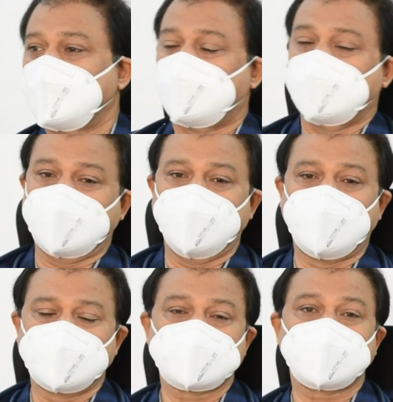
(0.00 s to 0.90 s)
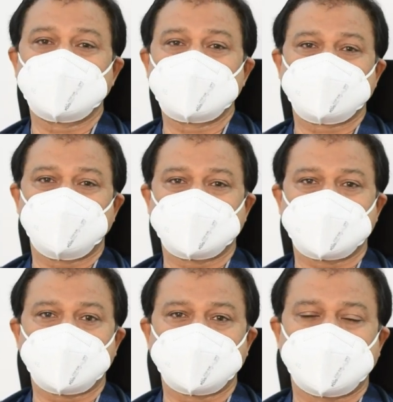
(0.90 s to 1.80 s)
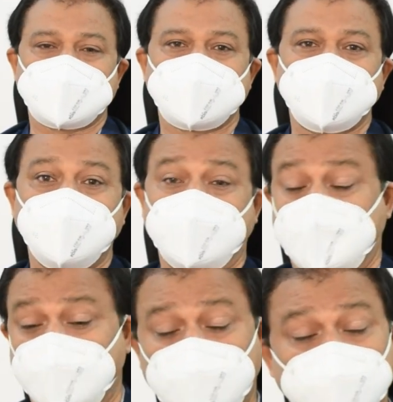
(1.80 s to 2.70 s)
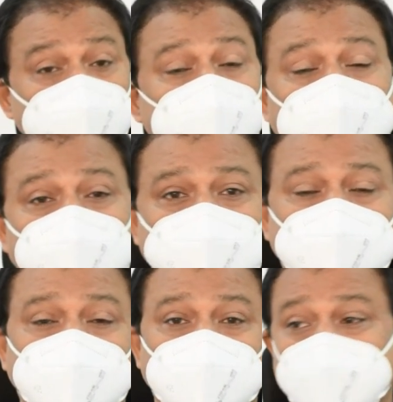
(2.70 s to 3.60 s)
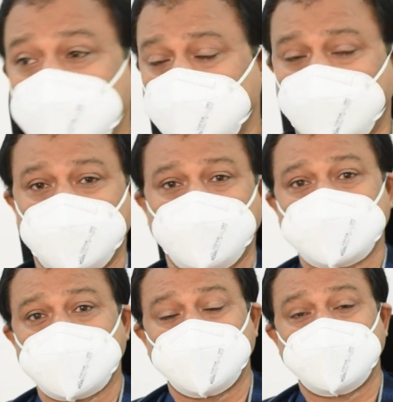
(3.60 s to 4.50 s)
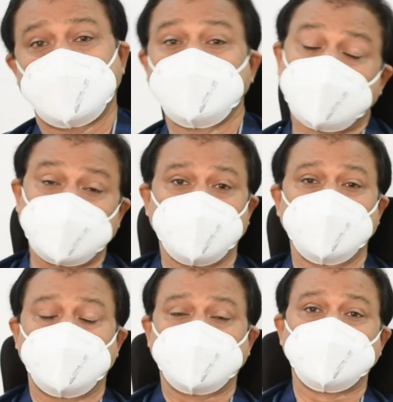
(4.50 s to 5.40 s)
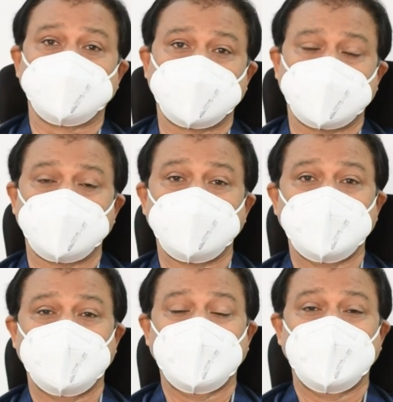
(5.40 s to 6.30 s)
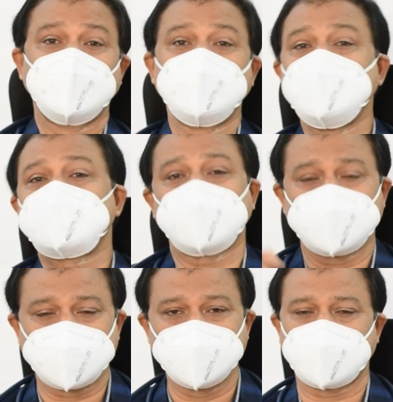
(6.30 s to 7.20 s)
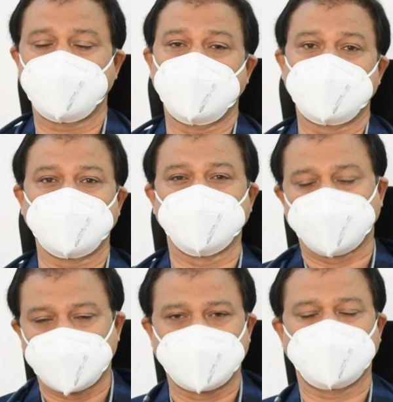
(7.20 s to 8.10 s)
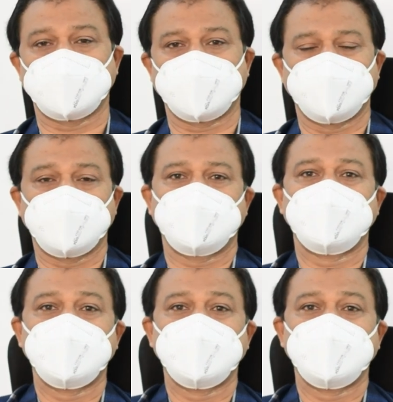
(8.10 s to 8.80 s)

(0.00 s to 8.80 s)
వాళ్ళకి మానసికంగా స్వస్థత వచ్చేస్తుంది మందులు అనవసరం వైద్యం అనవసరం అని కొంతమంది అనుకుంటుంటారు దీన్ని సజెషన్ థెరపీ అంటాం హిప్నాటిక్ థెరపీని